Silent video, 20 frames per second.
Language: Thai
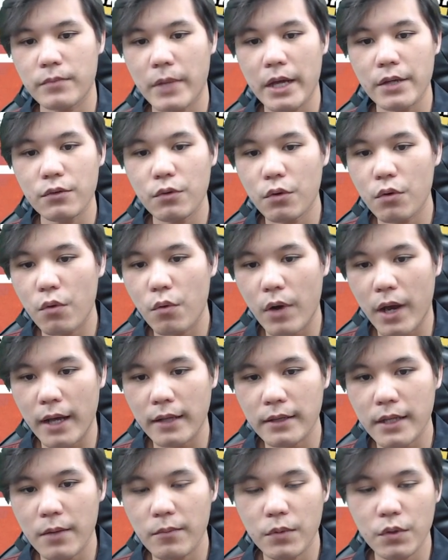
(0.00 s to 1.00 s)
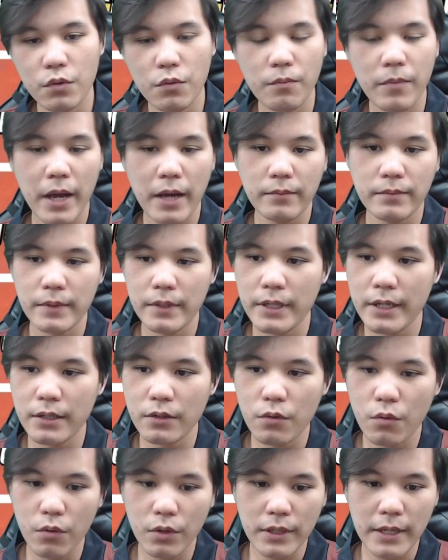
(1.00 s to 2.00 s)
ม้ายงขวาเต็มรูปแบบไปเล่
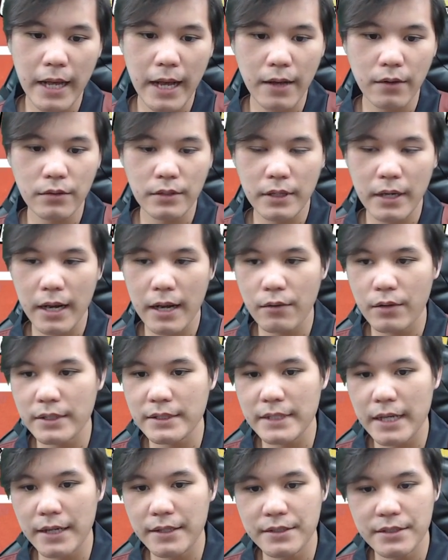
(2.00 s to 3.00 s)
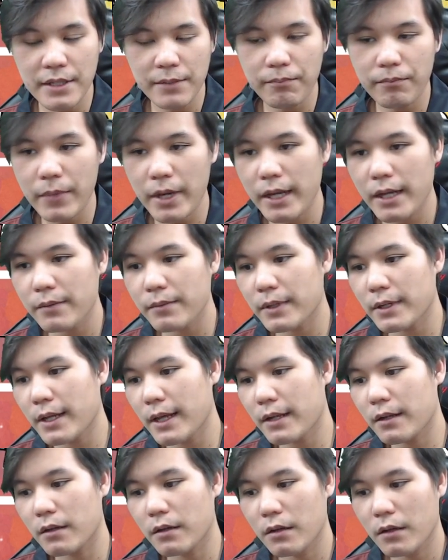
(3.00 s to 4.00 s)
นโคนก้าวราวอาจารย์จิบไม่ไป
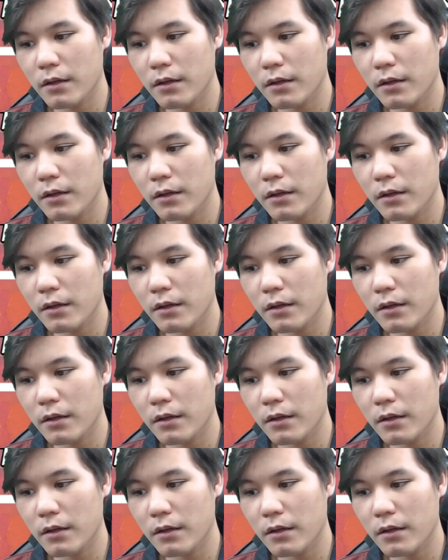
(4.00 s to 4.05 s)
เล่น